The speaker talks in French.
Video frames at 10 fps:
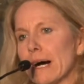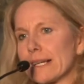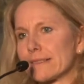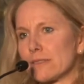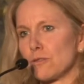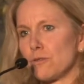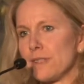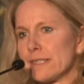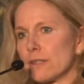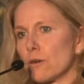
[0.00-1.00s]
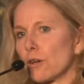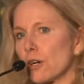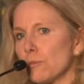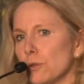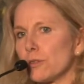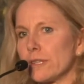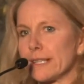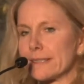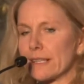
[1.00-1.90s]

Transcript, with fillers: bâti une vision commune des